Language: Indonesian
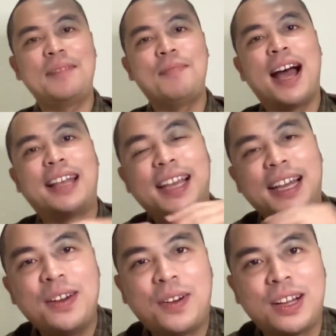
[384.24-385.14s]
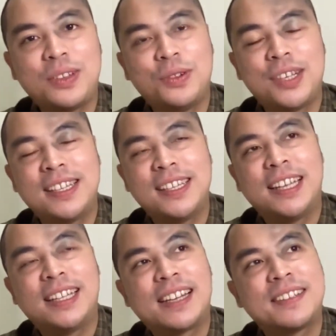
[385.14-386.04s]
banyak ya orang sukses di
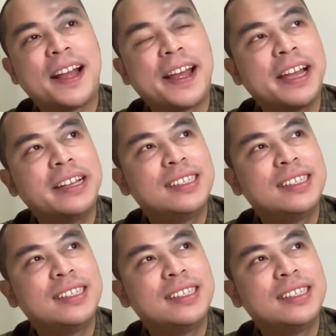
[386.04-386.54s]
sekitar saya